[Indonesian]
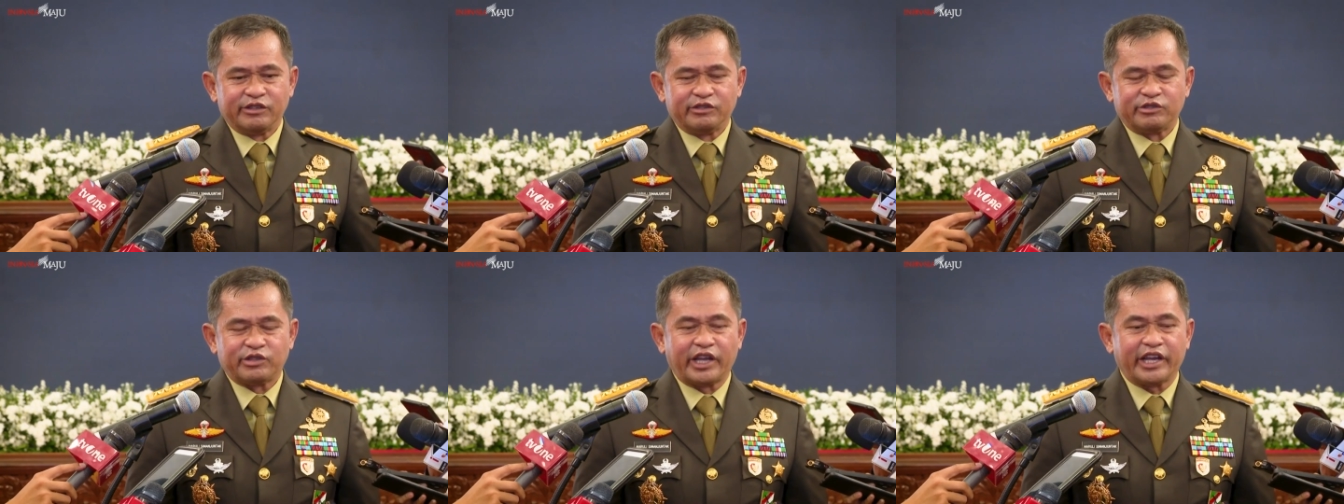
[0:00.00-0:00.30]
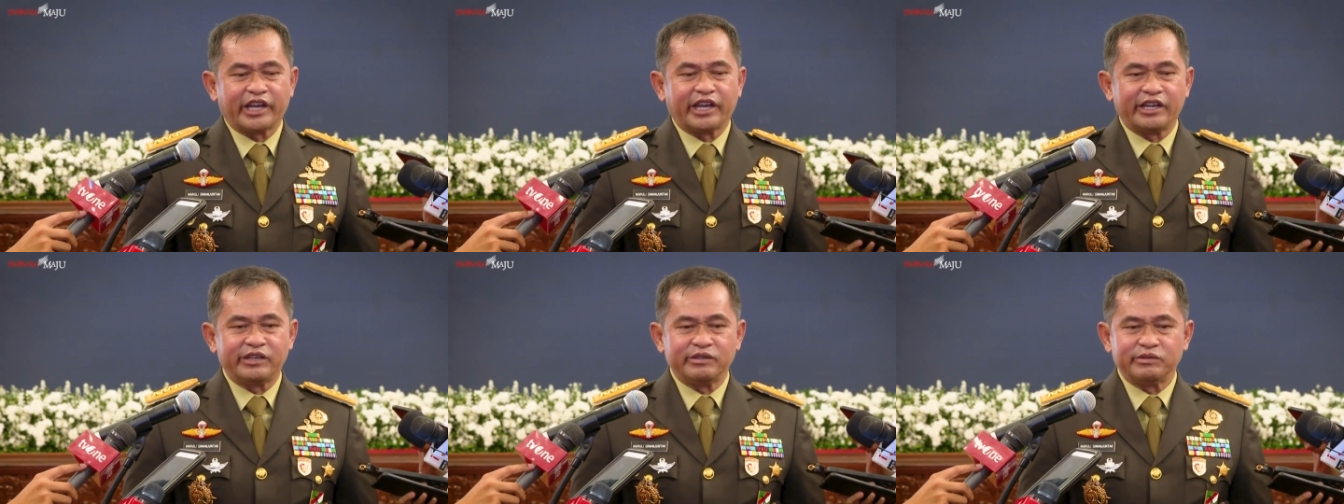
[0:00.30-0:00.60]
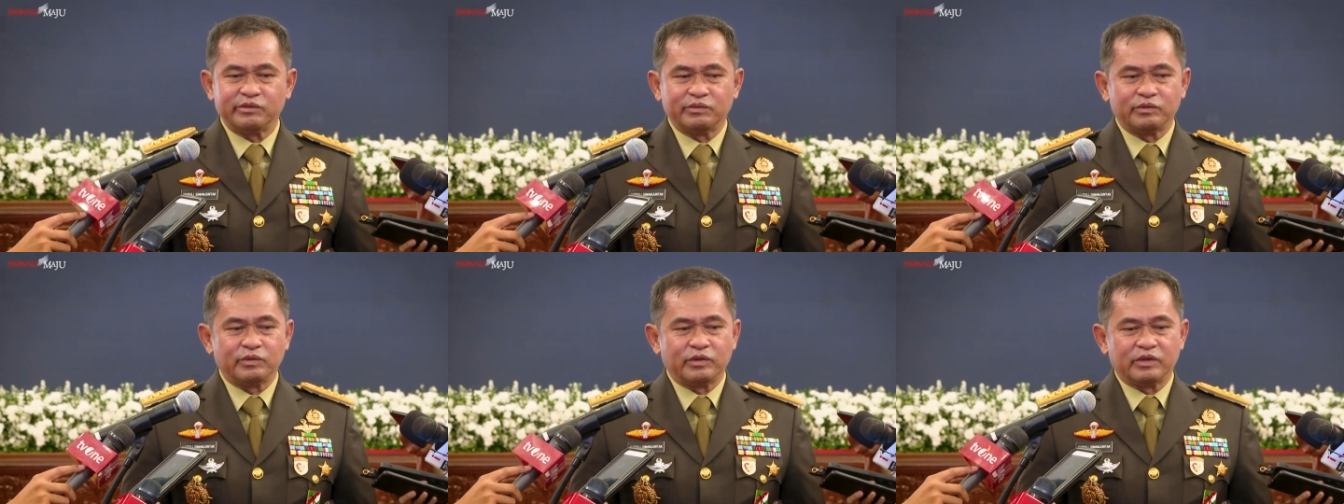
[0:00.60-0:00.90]
saya
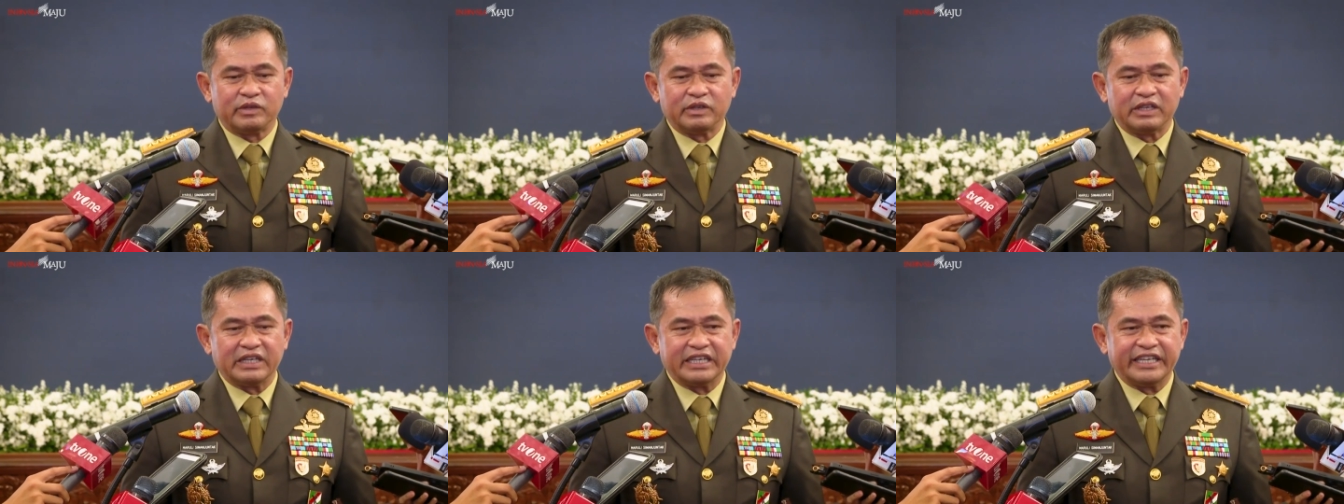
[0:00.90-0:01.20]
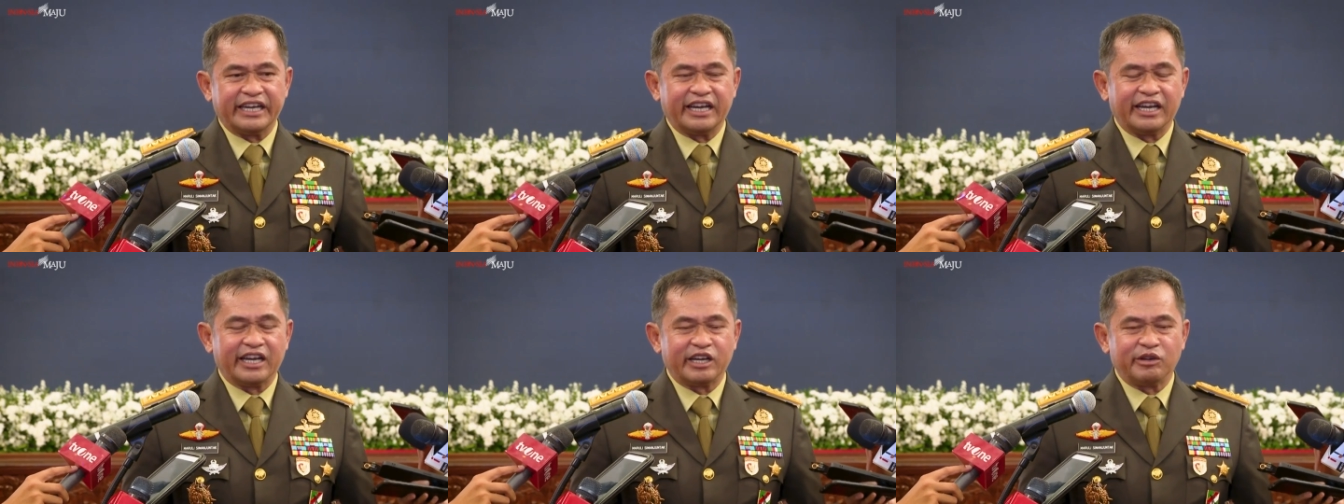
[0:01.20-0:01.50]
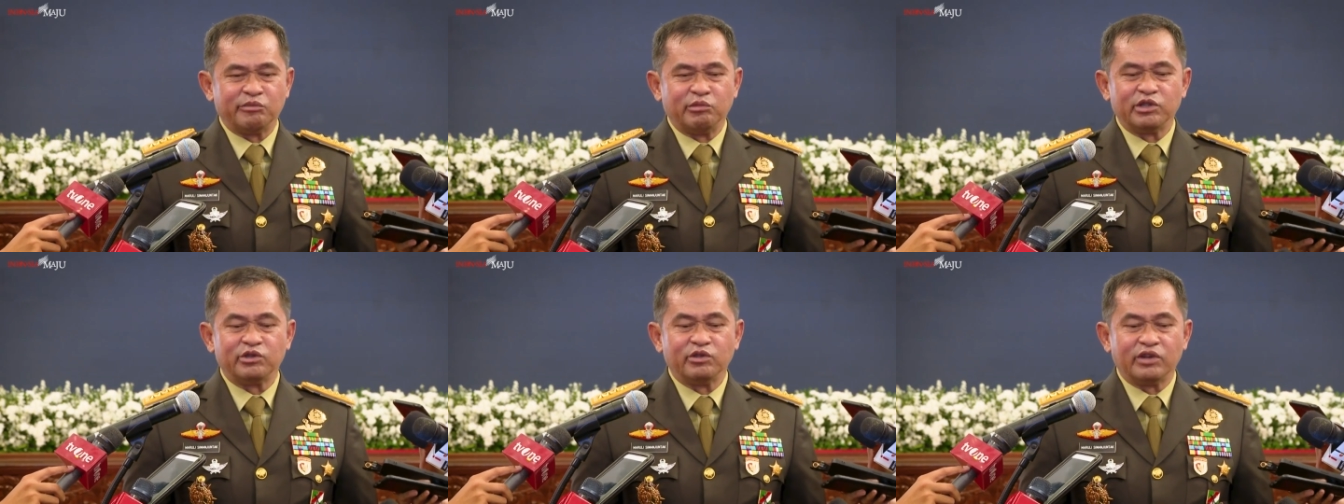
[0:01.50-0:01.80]
kan ya
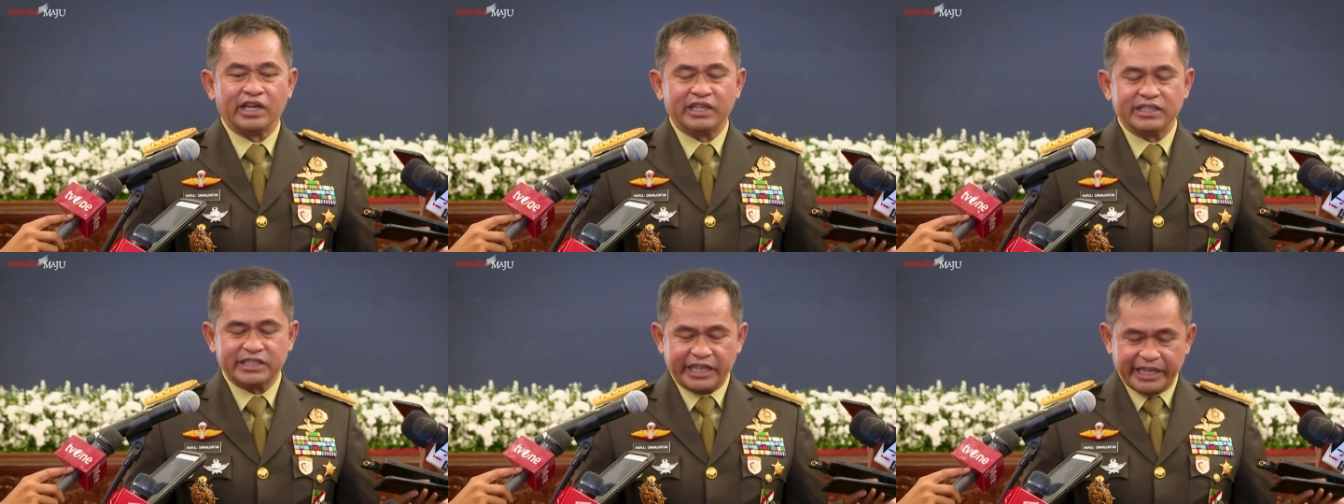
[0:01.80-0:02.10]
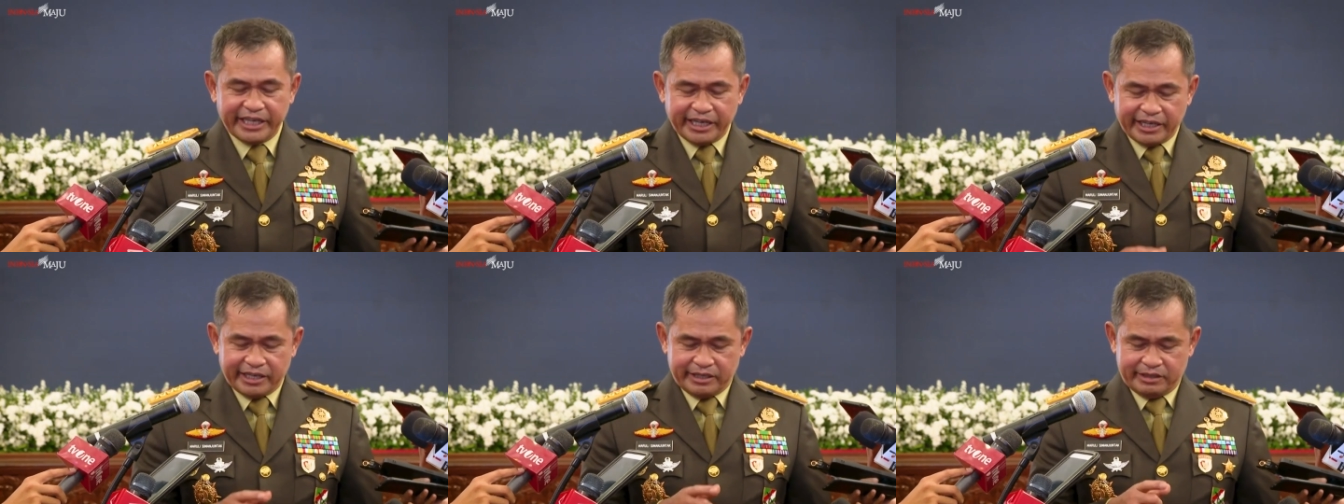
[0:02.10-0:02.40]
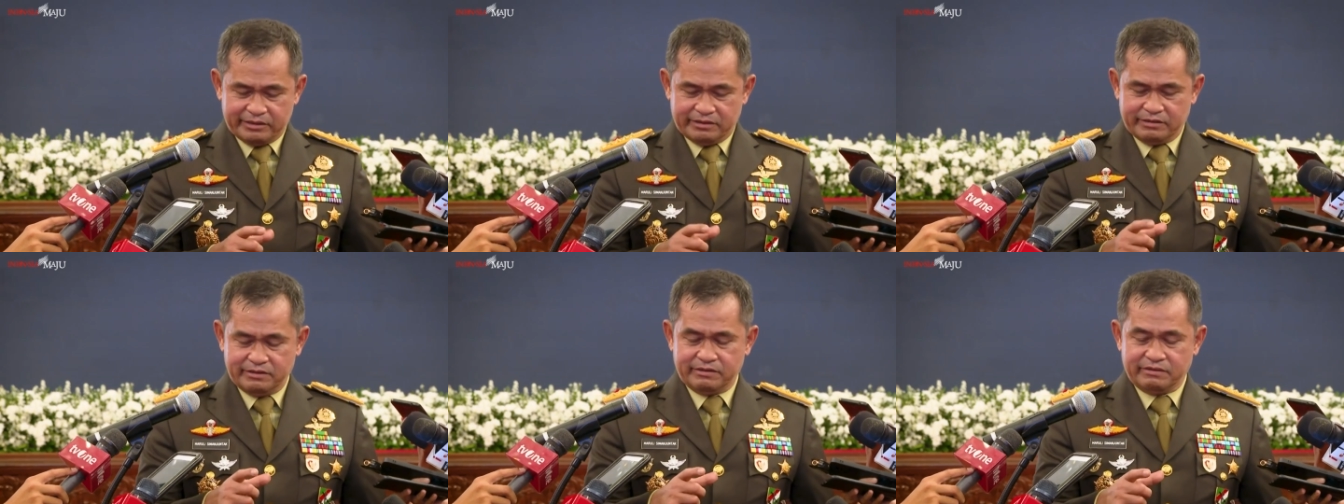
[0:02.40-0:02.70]
kebetulan saya